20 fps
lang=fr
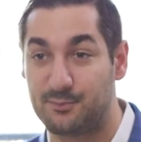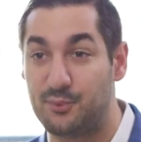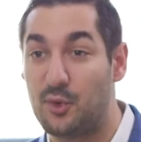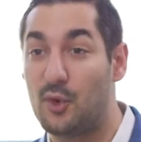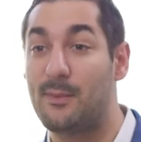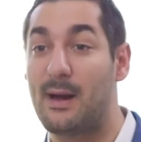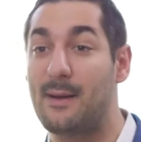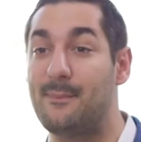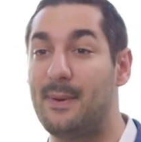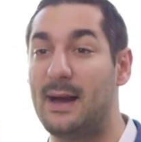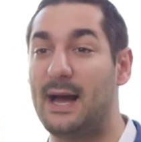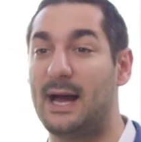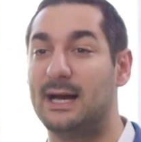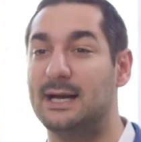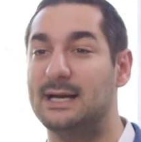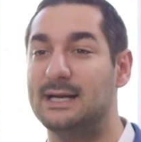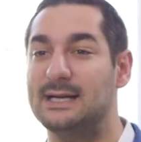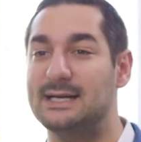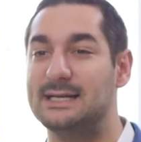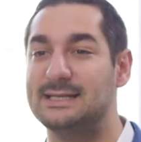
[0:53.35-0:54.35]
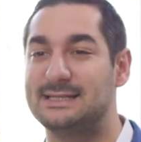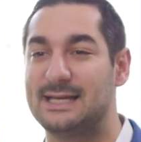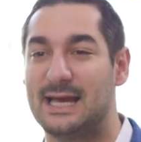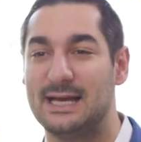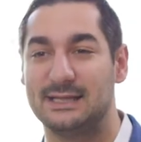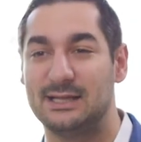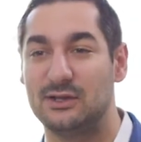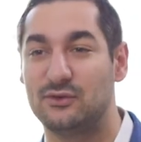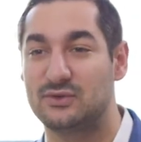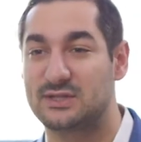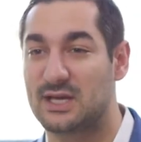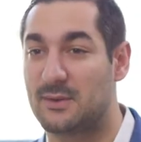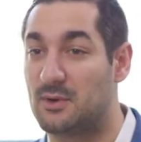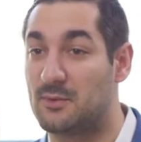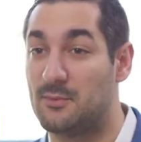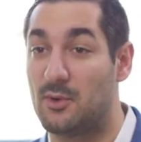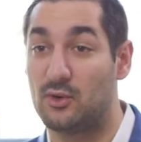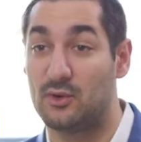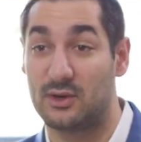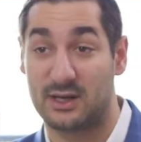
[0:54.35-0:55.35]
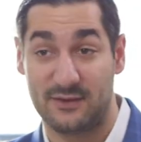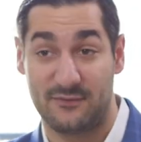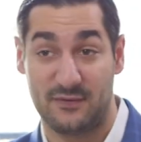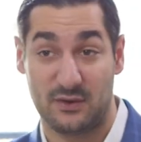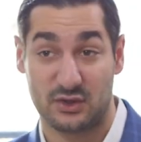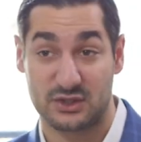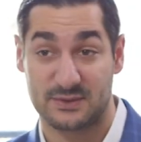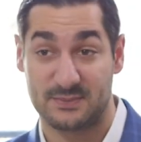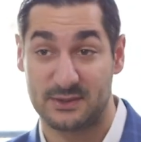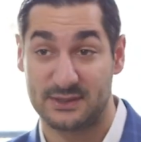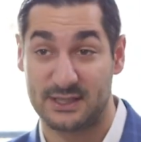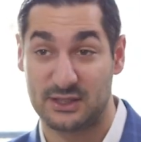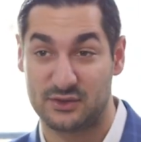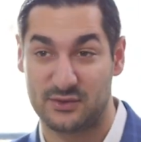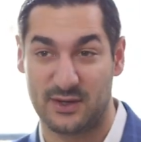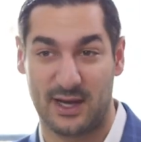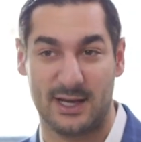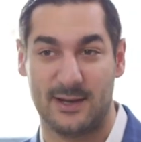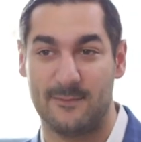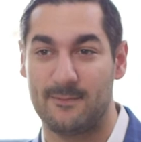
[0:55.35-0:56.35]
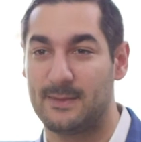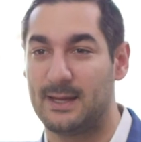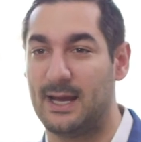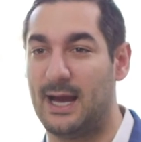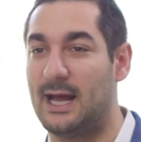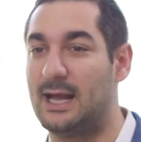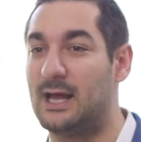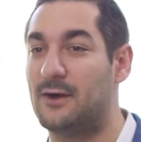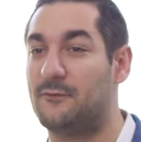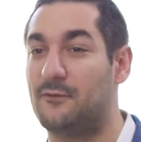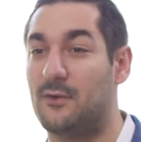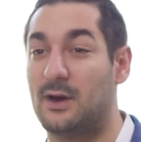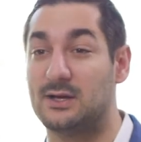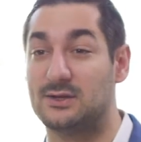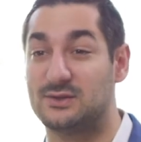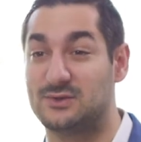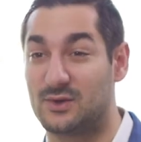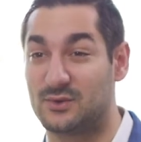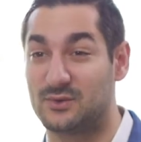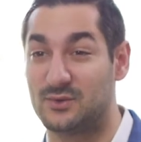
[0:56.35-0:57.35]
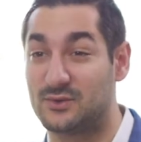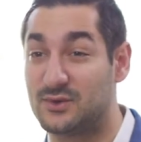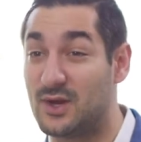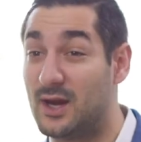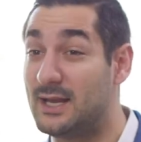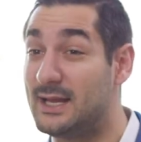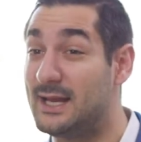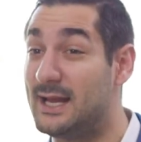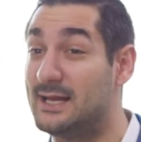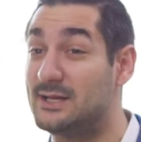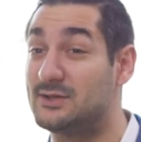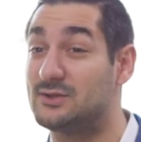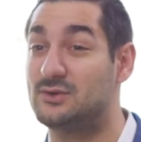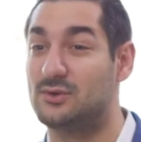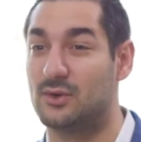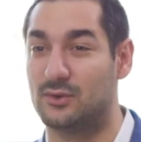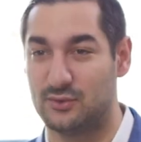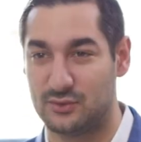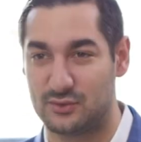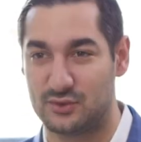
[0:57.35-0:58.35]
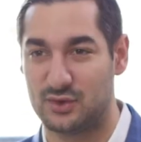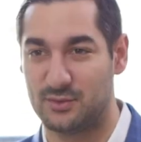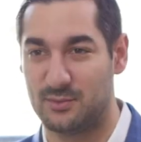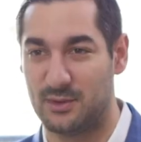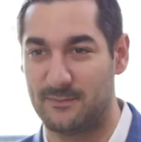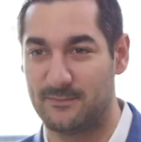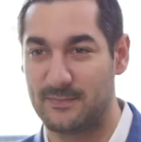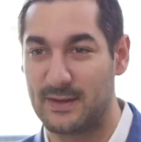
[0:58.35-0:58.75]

Pour ma part, ça a été tout simplement le référencement naturel à la fois sur Google et sur YouTube.